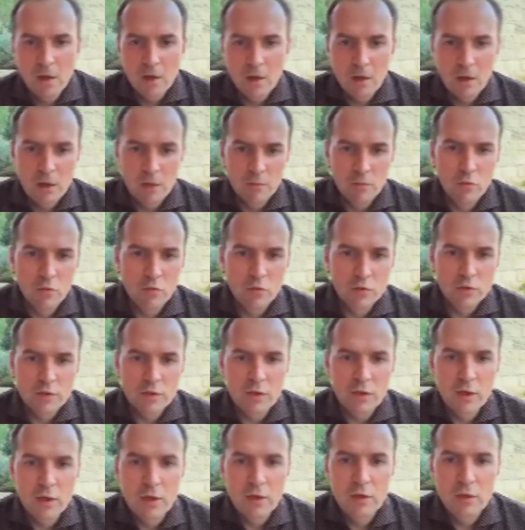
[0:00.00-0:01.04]
а,
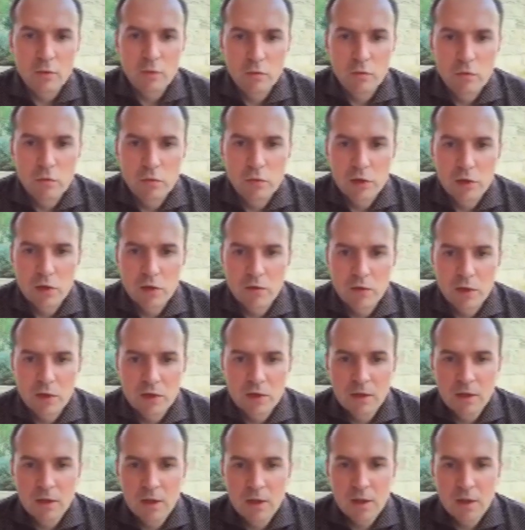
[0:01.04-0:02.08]
мозга, ему не
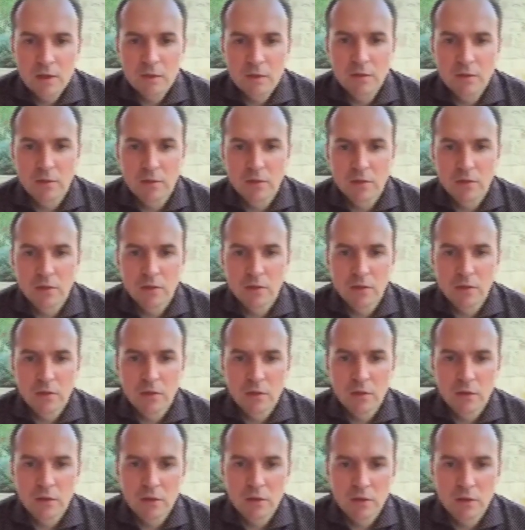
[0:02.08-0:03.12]
хватает,
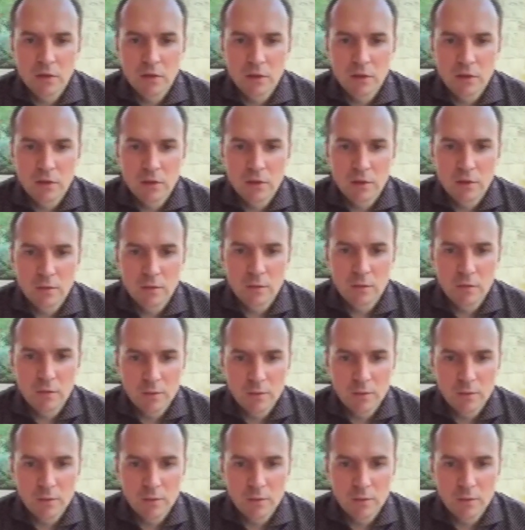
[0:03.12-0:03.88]
а,